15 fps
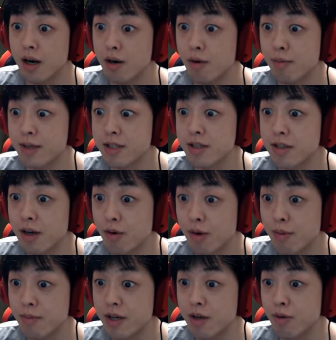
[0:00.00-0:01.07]
ごめん積んだこれ
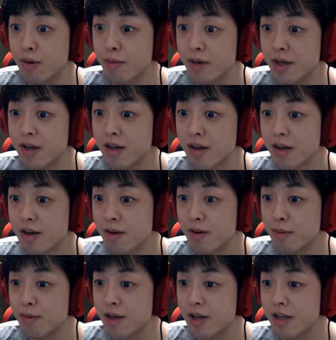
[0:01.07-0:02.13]
無理これ無理これ
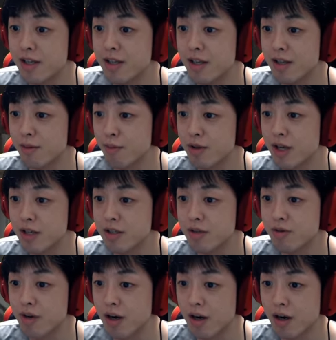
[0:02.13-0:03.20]
無理痛いでも脱出不
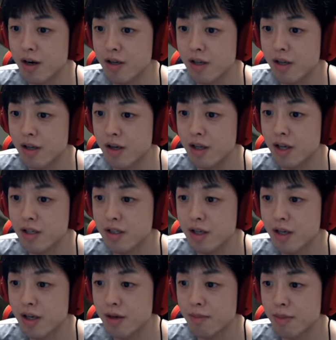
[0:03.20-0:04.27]
可あいけた脱出
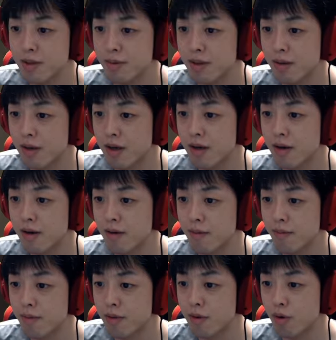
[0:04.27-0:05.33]
待て待て
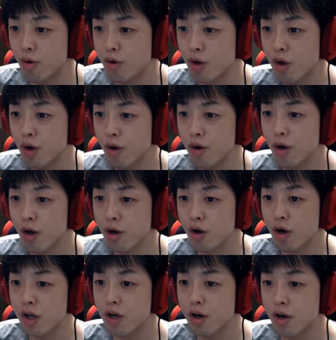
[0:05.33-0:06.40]
え、
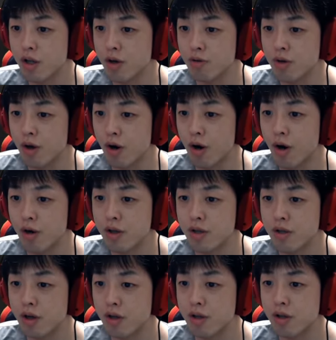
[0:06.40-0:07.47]
鍵かけたのに。あ、い
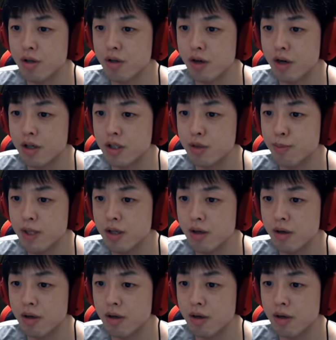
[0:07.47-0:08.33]
たいたいた。鍵閉めて